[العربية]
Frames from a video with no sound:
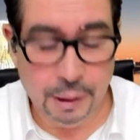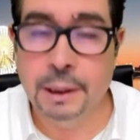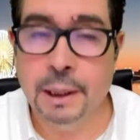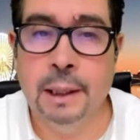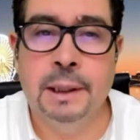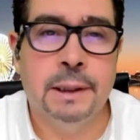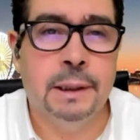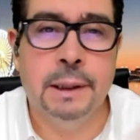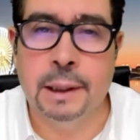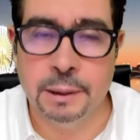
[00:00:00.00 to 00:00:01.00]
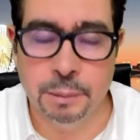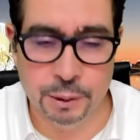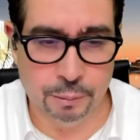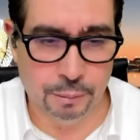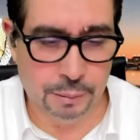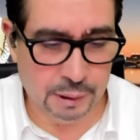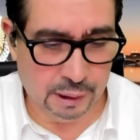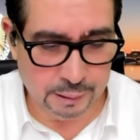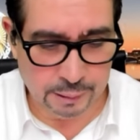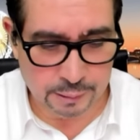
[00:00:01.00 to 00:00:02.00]
كاين الناس هذه خدمتهم
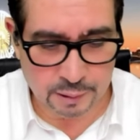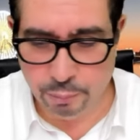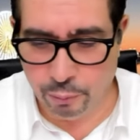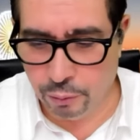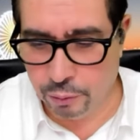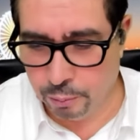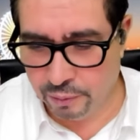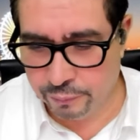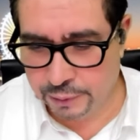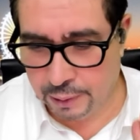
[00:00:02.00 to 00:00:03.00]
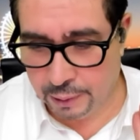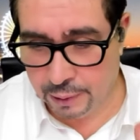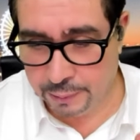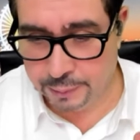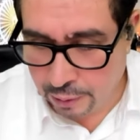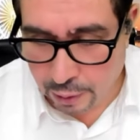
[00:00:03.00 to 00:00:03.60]
قاعدين يتبعوك هما في الزلات